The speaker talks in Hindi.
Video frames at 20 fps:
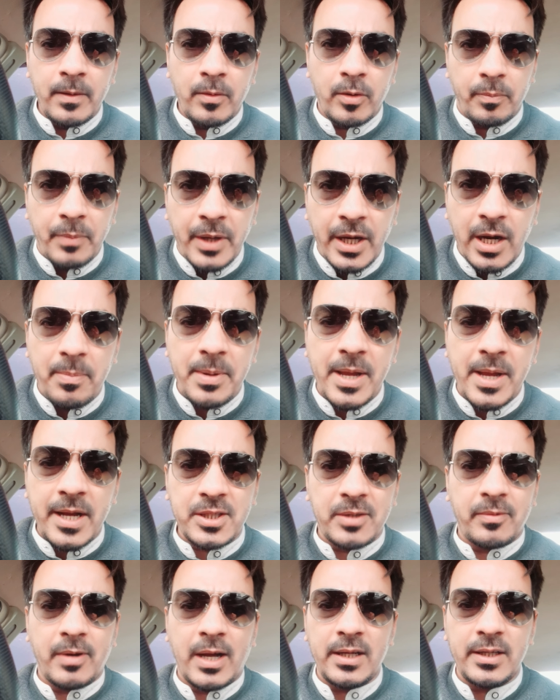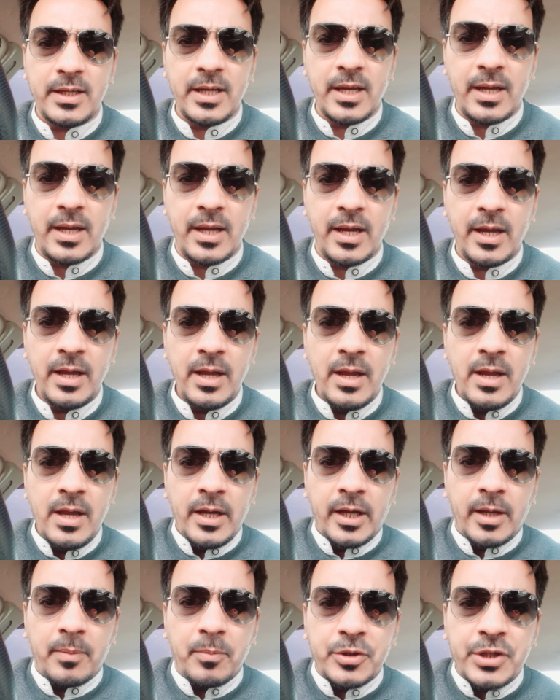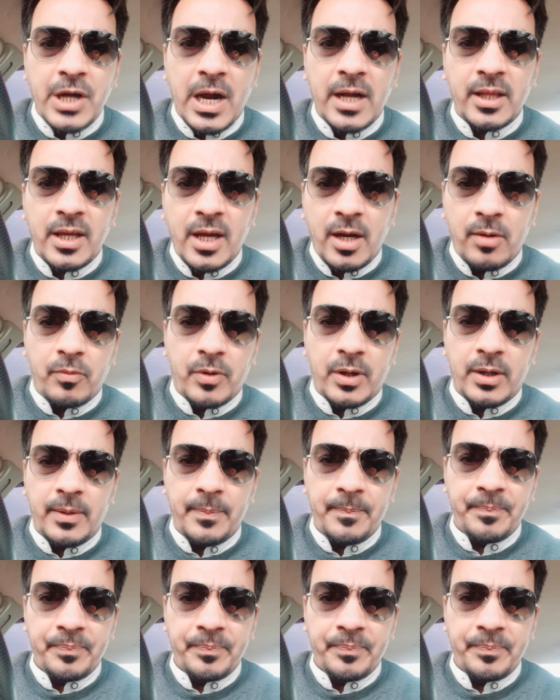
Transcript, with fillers: और मेरा भी एक सवाल ये है कि मुजाहिद अव्वल